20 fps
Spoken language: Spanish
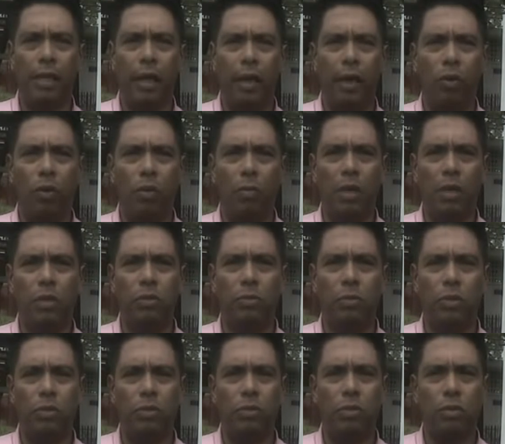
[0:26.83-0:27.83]
tengo más o
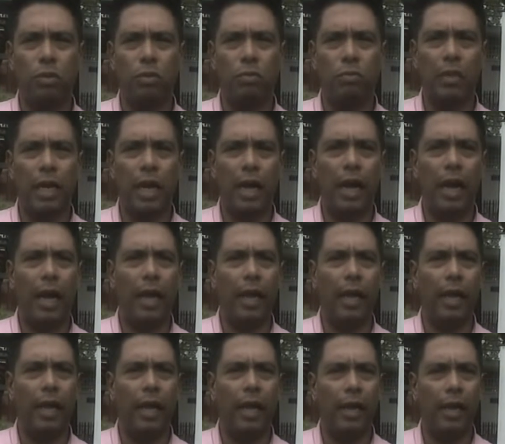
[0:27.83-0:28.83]
menos un
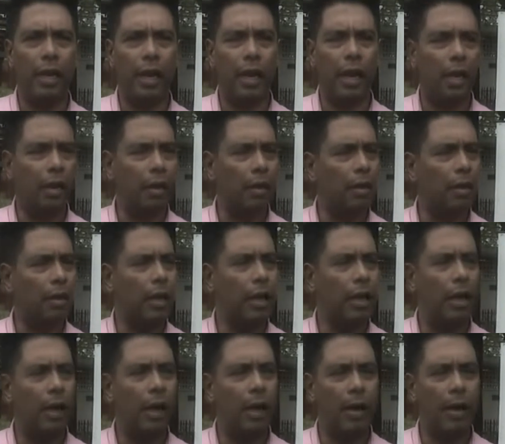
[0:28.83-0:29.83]
bagaje en el
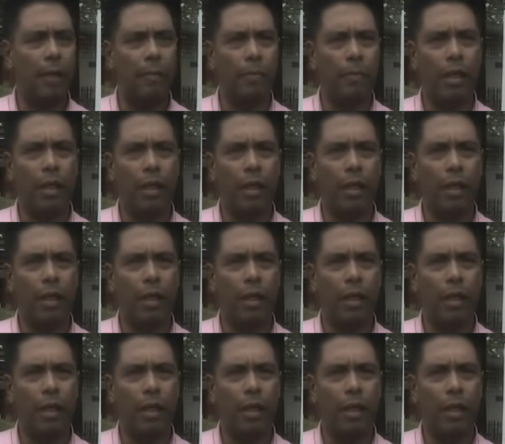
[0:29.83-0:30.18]
área